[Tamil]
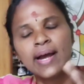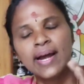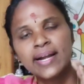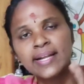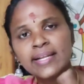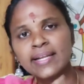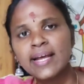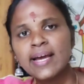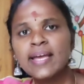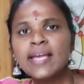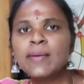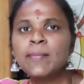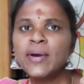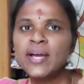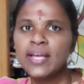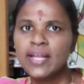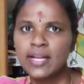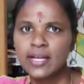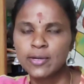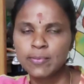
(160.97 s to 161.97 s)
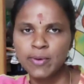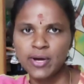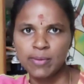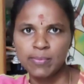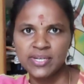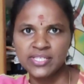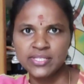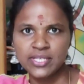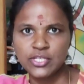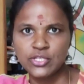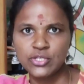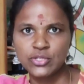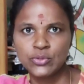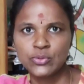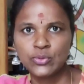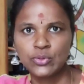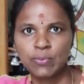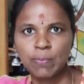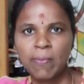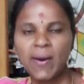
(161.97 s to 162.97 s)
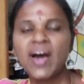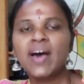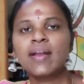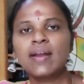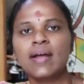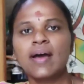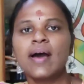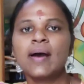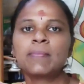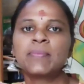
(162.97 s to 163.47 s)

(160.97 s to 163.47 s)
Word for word: கட்டாயமா எனக்கு பாபா செஞ்சு கொடுப்பார்